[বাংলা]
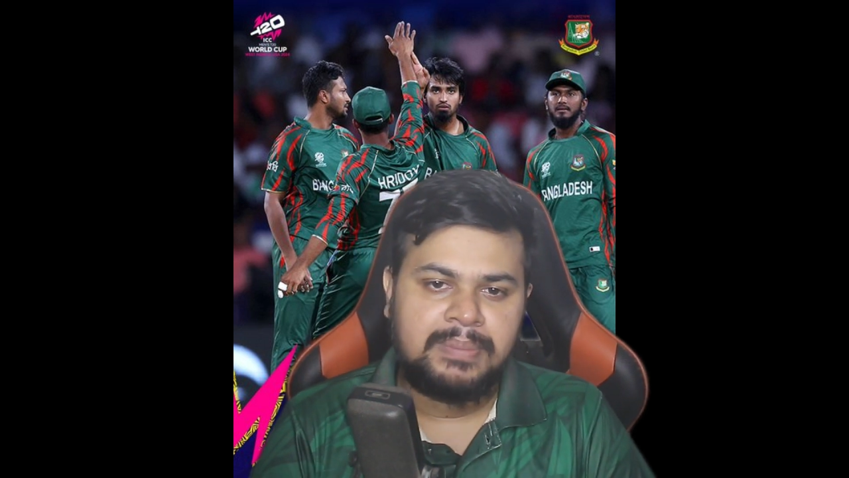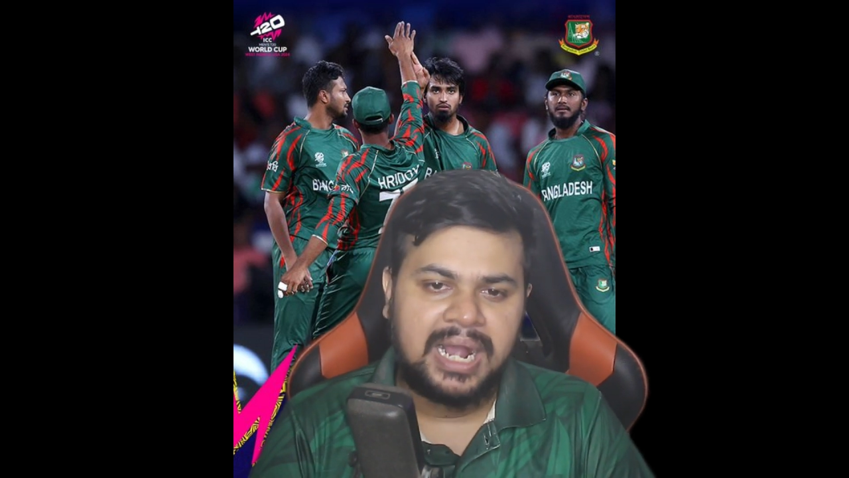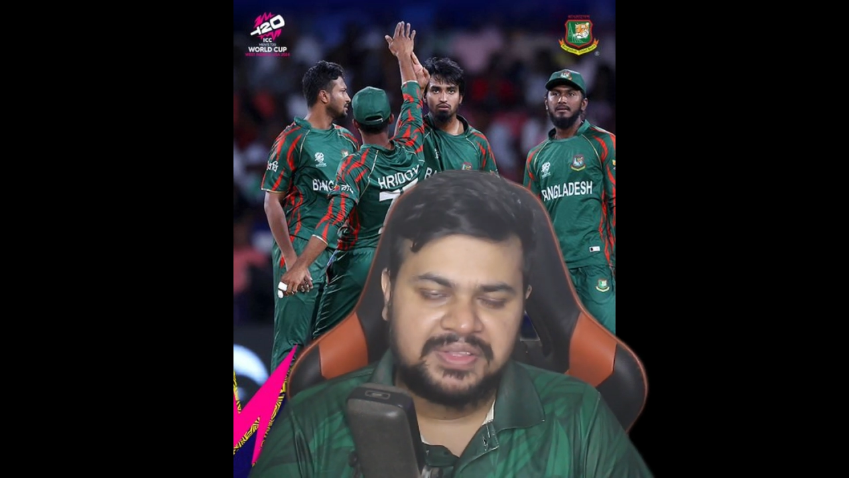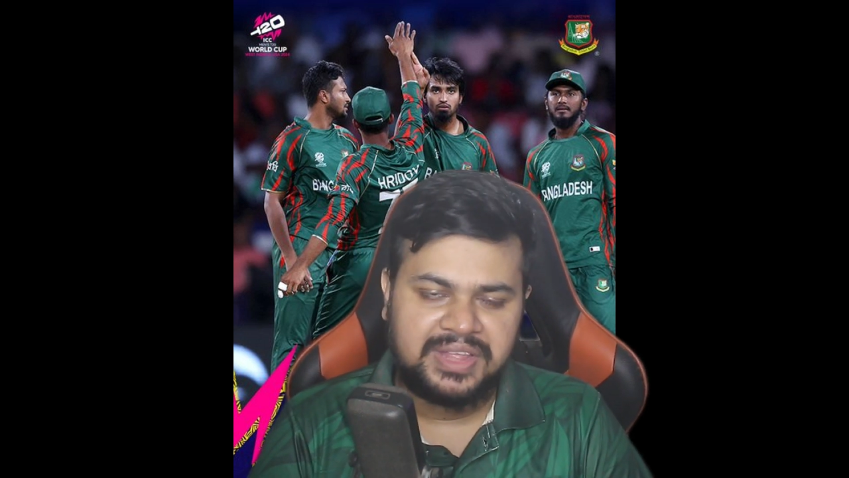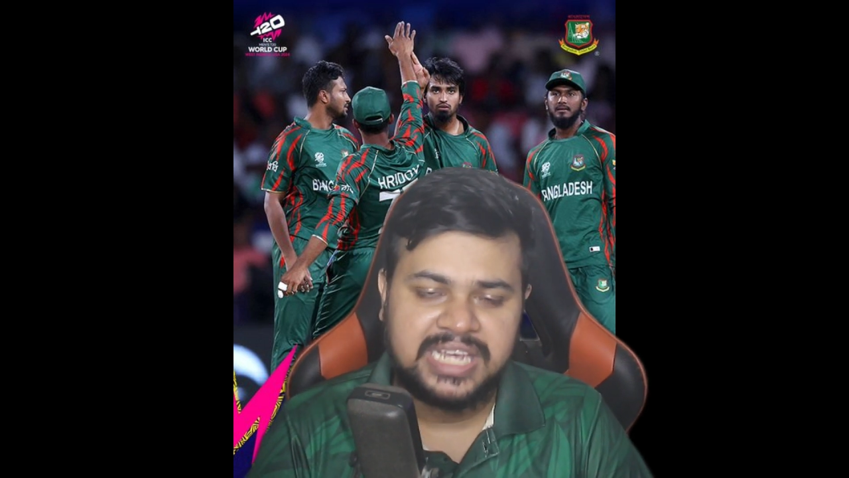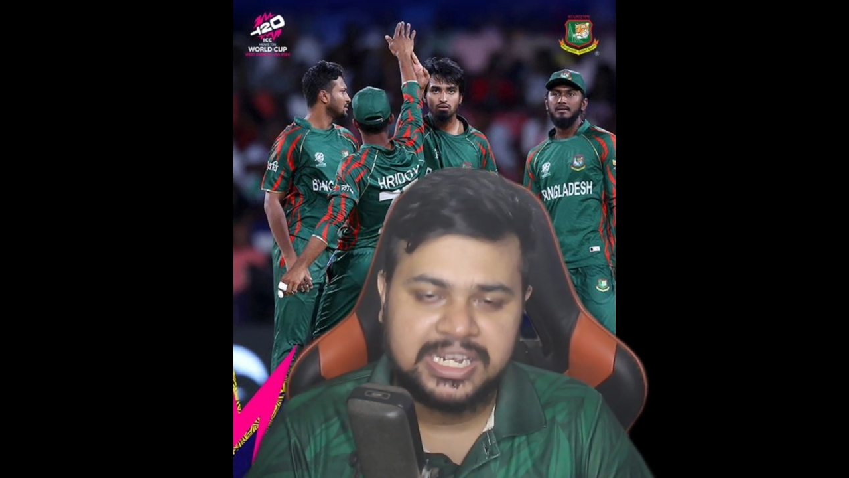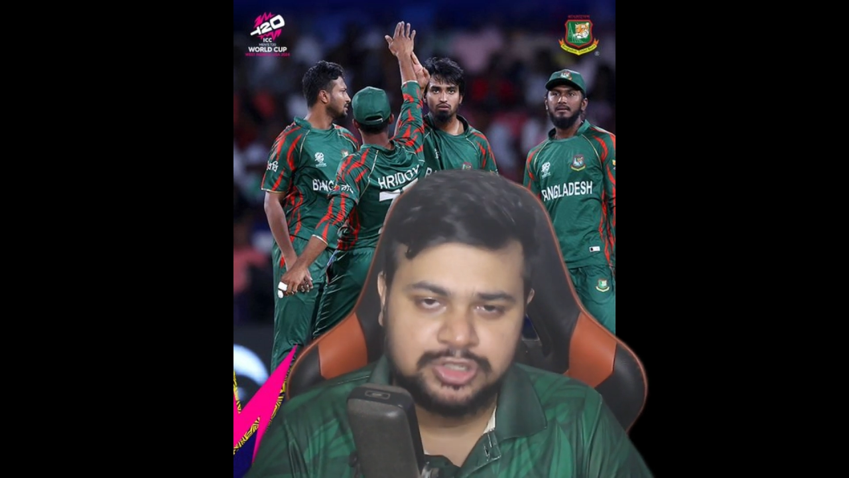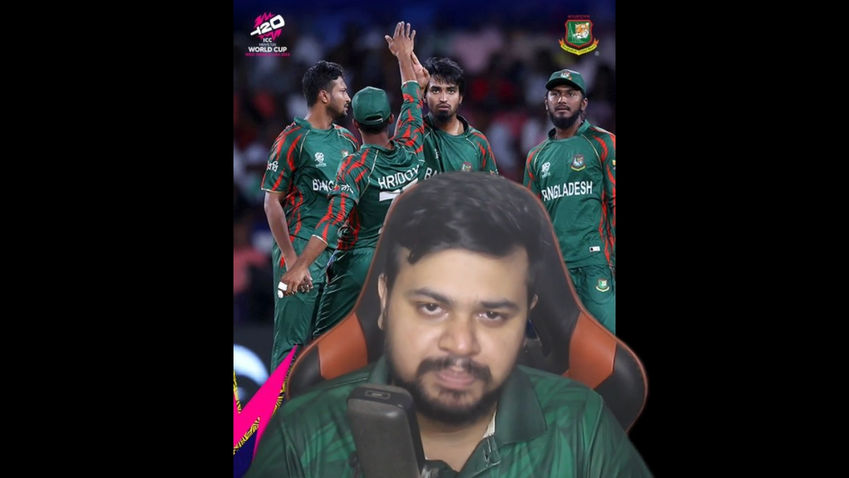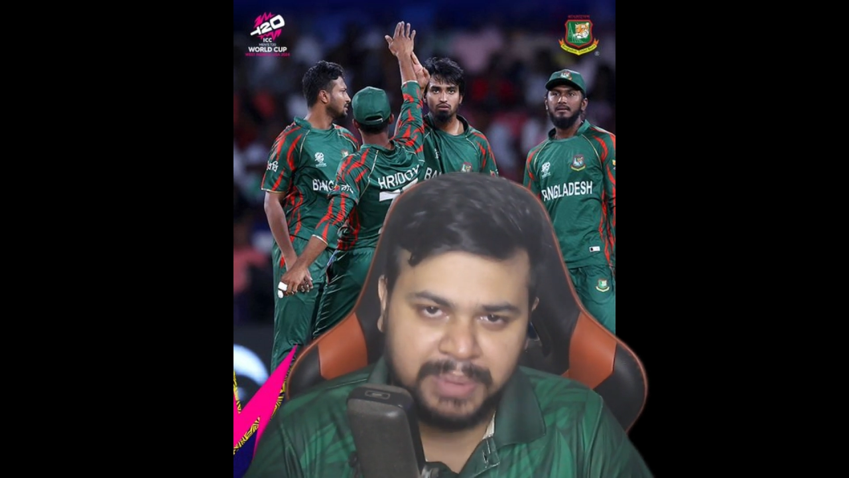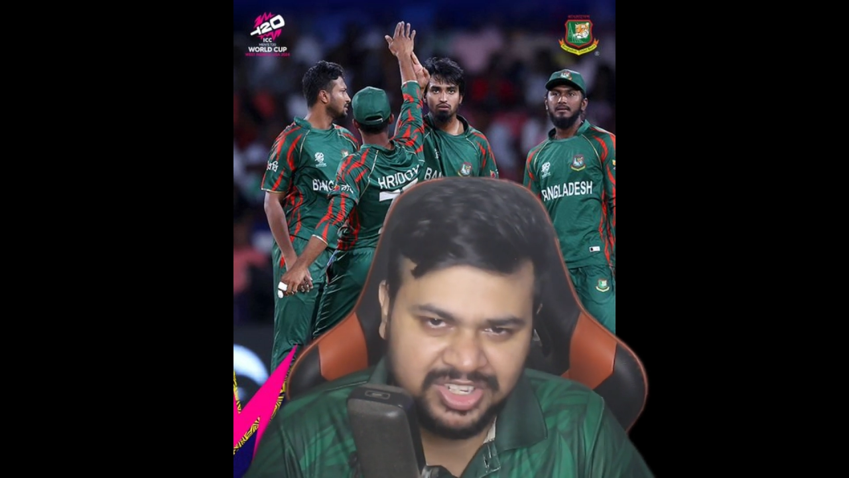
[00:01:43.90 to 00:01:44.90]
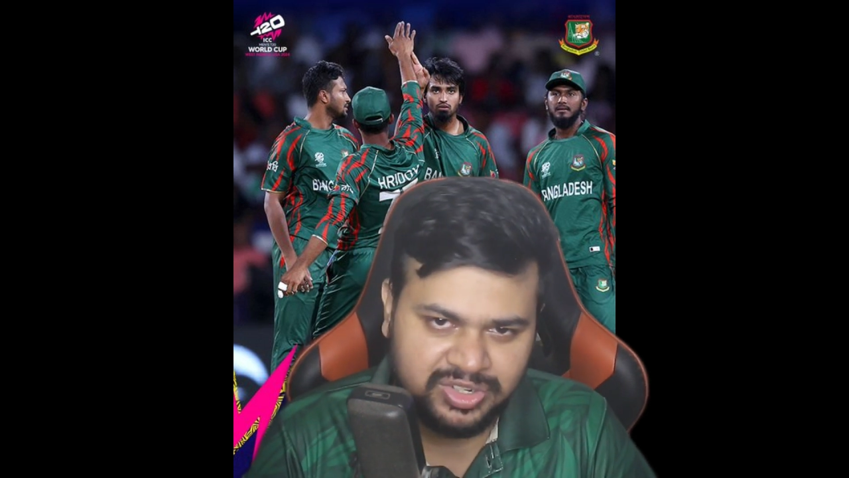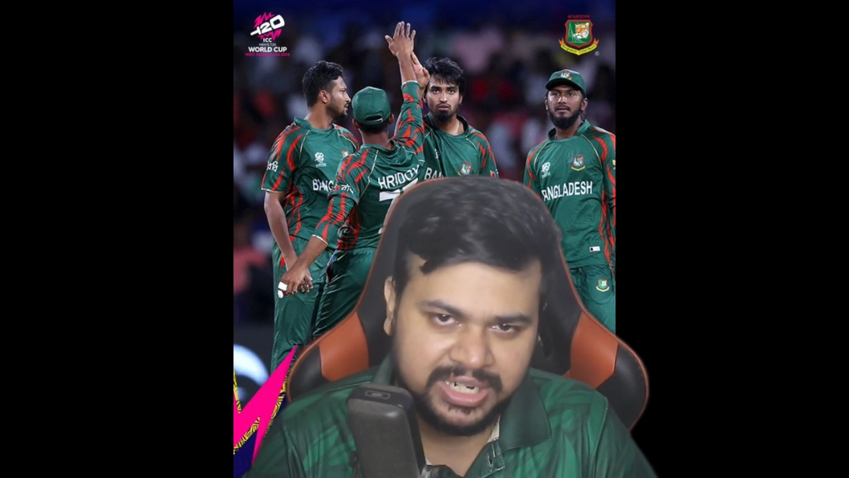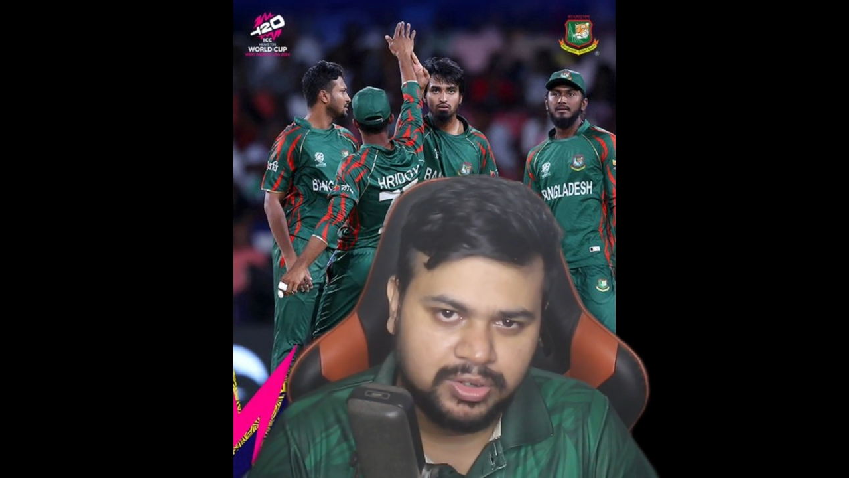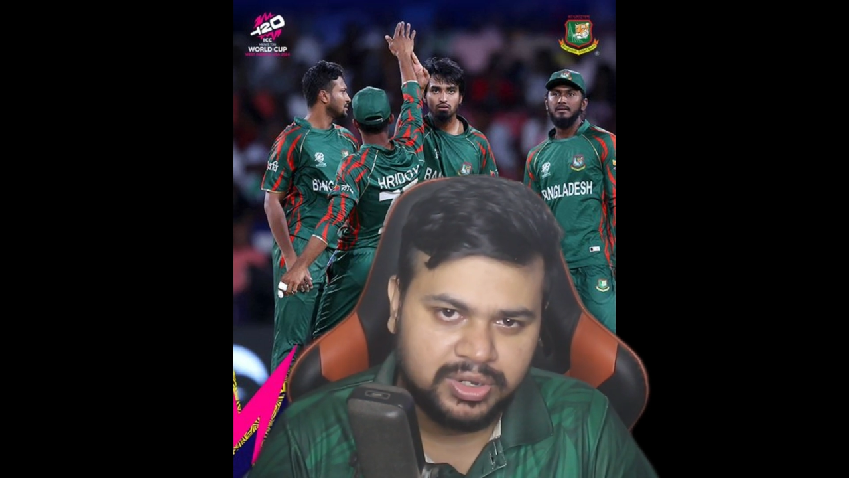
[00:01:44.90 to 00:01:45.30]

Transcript: বাংলাদেশ একশো পাঁচ রান